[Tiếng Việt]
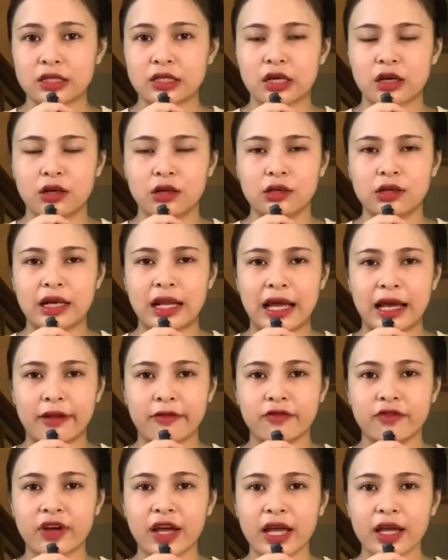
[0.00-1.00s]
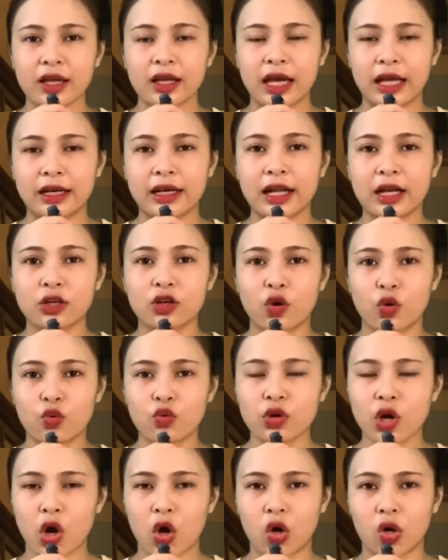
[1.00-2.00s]
sự là anh Phát là anh đã
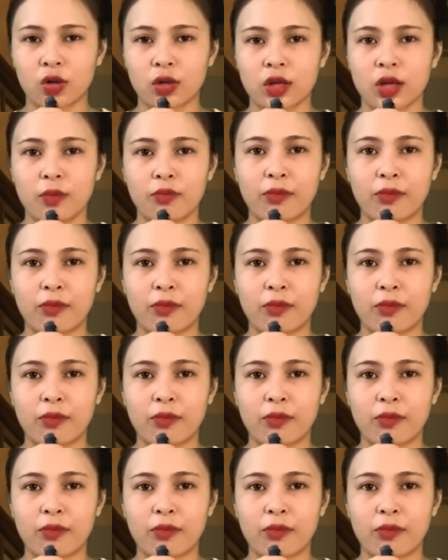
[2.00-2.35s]
ngủ ngon.